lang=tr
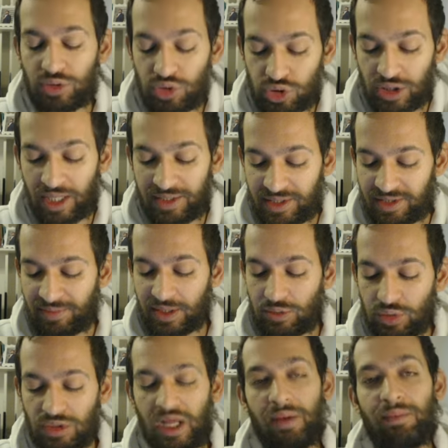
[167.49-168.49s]
güçlendirme
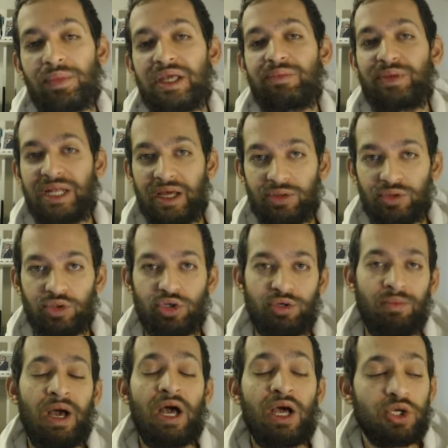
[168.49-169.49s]
kullanmayı
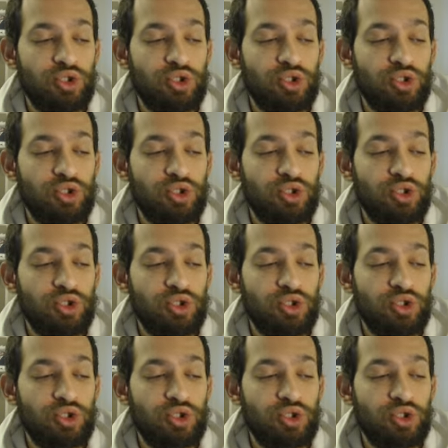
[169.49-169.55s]
planlıyorum.